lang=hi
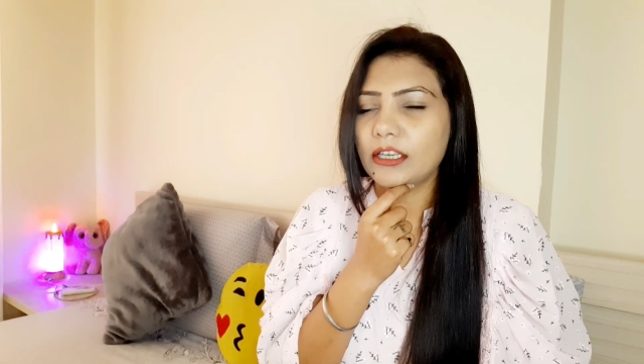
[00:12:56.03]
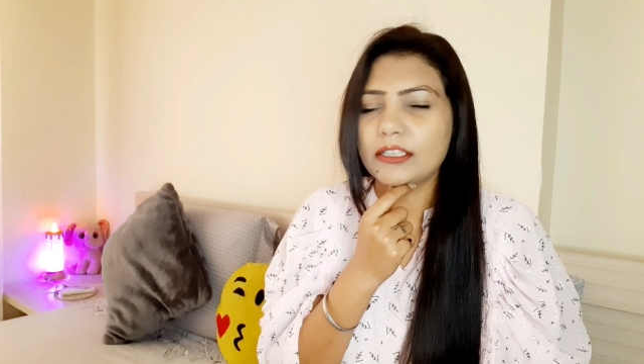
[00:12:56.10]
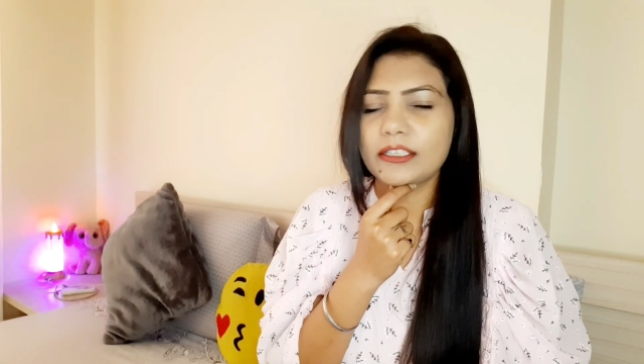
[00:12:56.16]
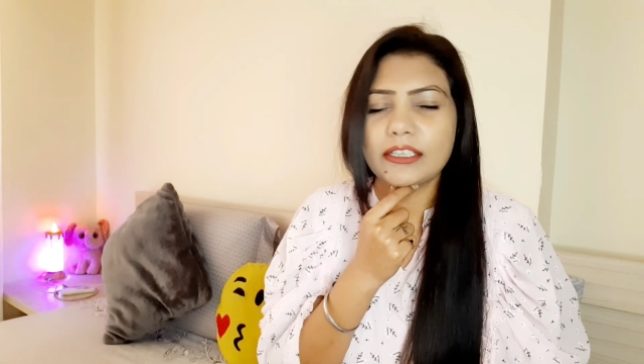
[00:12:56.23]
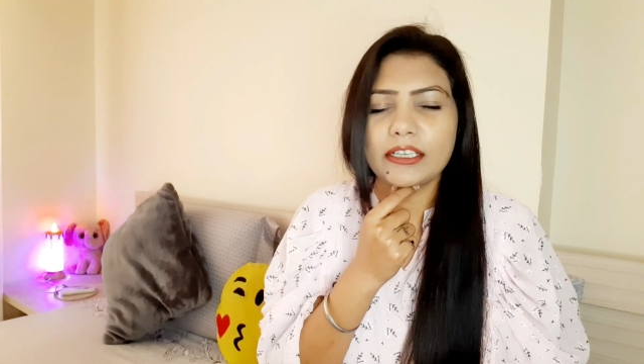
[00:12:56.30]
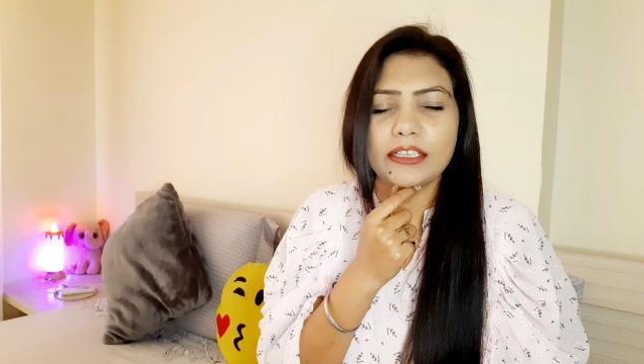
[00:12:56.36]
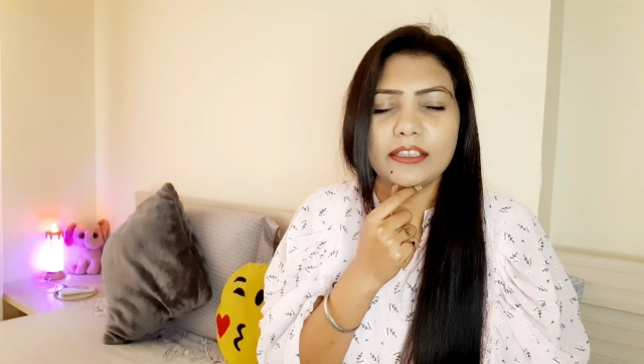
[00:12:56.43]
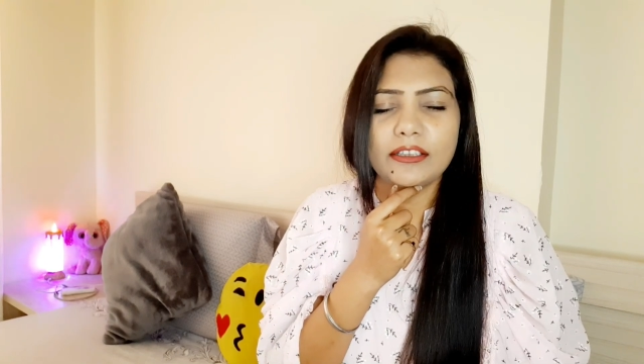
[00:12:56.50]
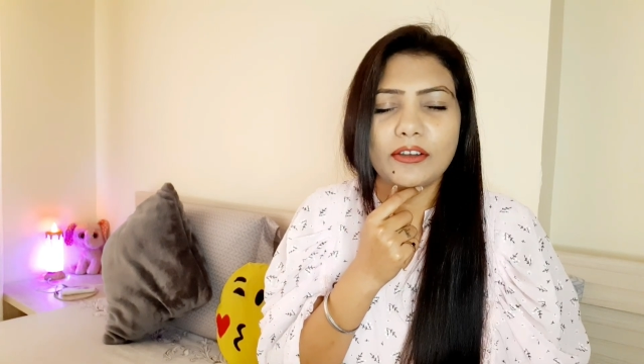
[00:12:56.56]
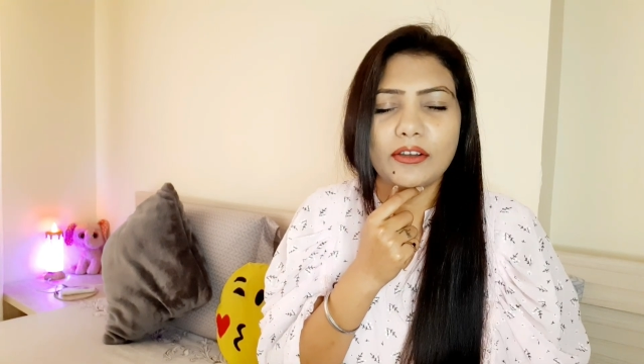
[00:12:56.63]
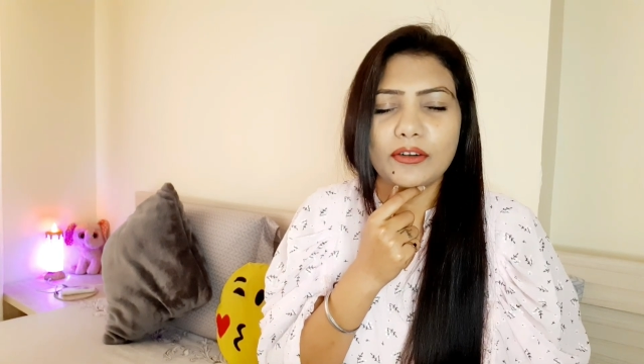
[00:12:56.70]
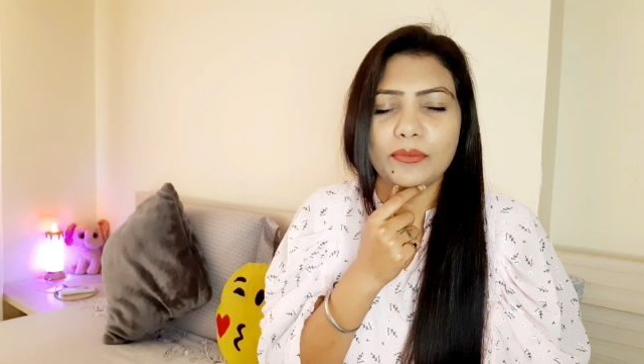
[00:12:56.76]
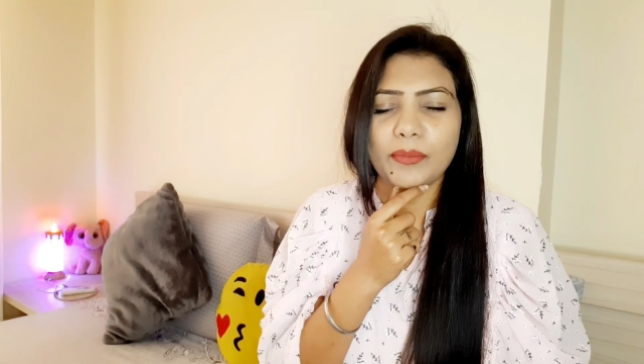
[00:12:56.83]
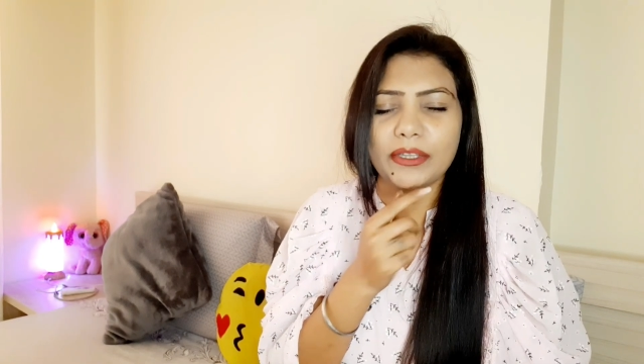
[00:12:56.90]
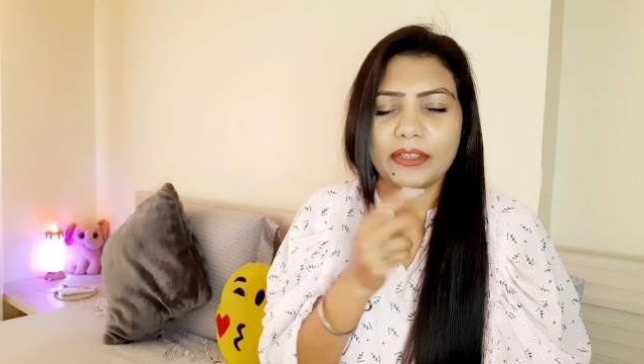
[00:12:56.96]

असद और